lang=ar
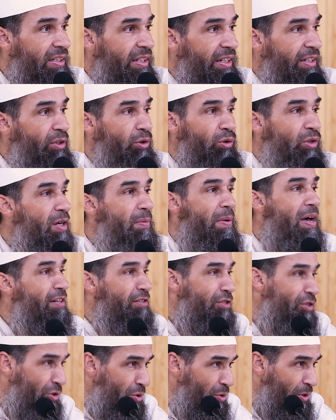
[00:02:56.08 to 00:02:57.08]
يعني علماء
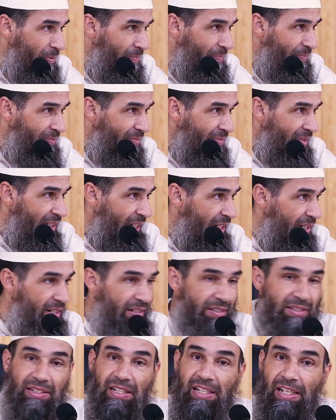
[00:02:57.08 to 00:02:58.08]
السوء
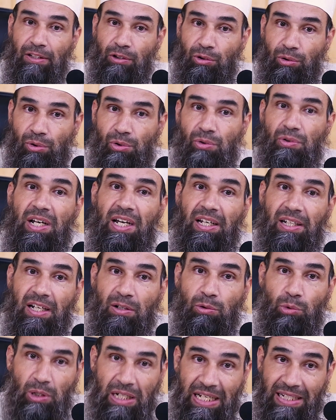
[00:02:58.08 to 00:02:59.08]
الذين يدخلون على
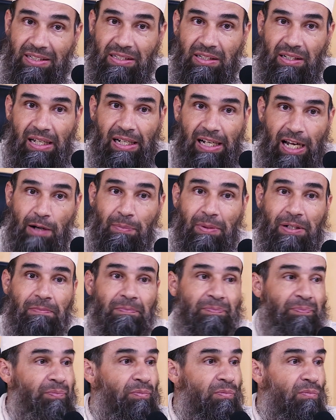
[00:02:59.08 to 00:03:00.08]
ولاة الأمر
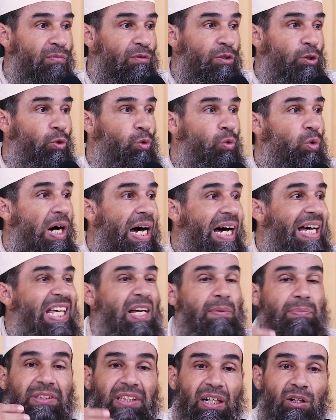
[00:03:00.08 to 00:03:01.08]

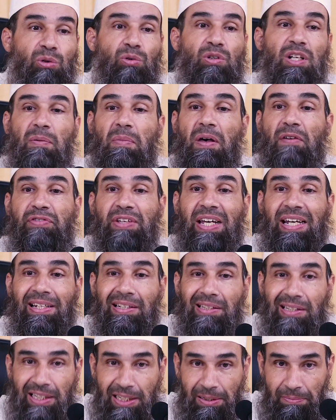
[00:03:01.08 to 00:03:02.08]
ويبتغون ما في
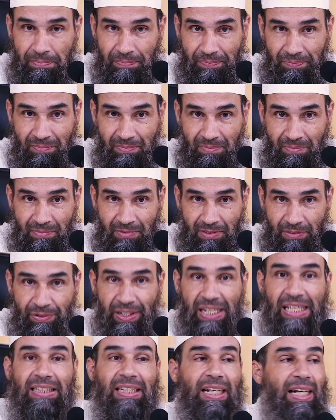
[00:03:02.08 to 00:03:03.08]
أيديهم
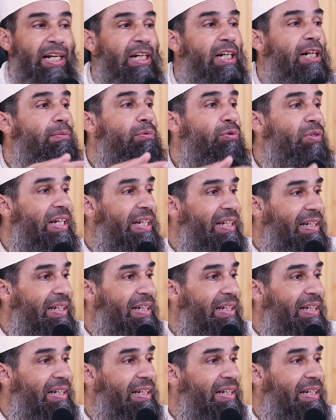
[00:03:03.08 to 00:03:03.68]
فيتقربون